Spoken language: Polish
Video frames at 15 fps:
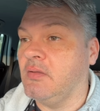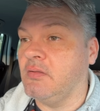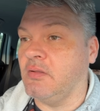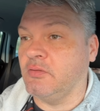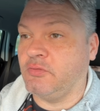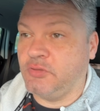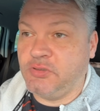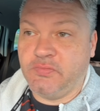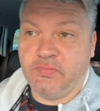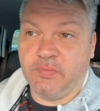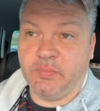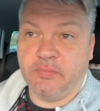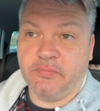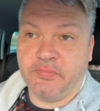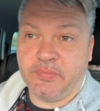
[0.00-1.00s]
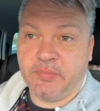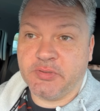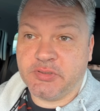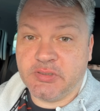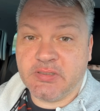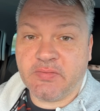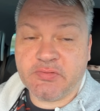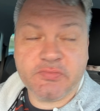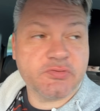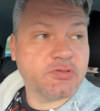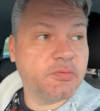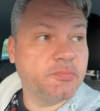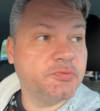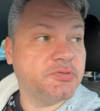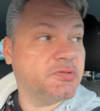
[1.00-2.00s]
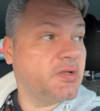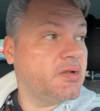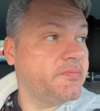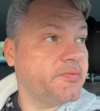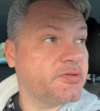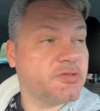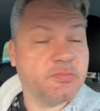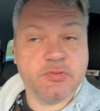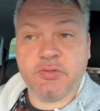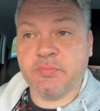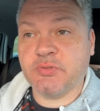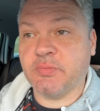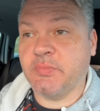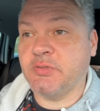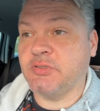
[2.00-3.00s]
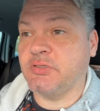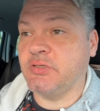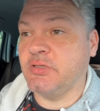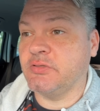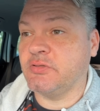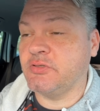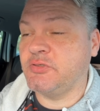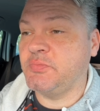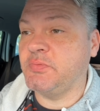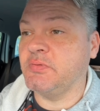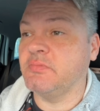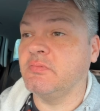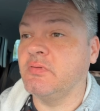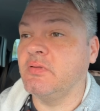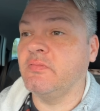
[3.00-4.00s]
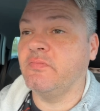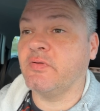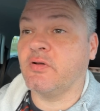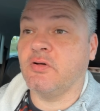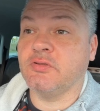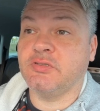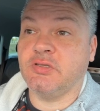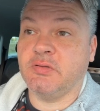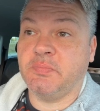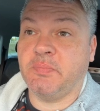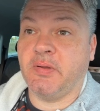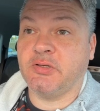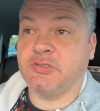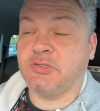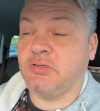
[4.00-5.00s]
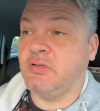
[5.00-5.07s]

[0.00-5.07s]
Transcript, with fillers: A co dziwne, bo mówię, Marzyny zawsze wszystko budzi, no ale wiecie, może przemęczenie, coś śpi. Wychodzę, patrzę.